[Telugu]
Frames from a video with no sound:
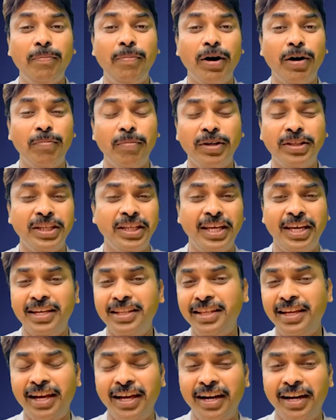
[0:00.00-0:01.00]
బహుమతి
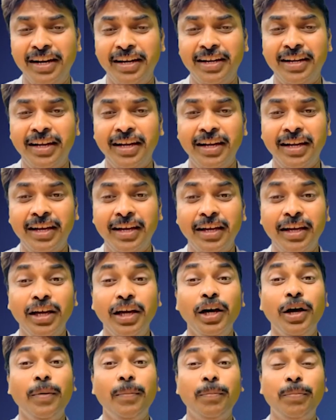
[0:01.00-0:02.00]
ఏది అని అంటే
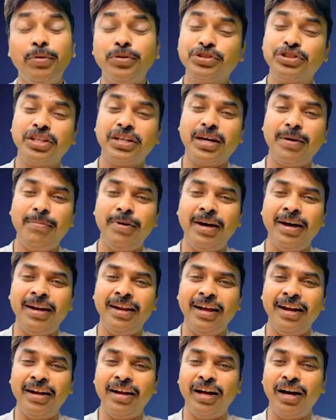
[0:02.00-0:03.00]
పుస్తకమే
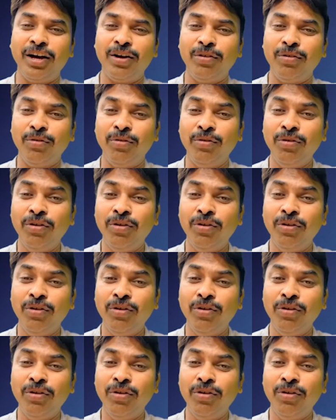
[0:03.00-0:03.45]
అని అన్నారు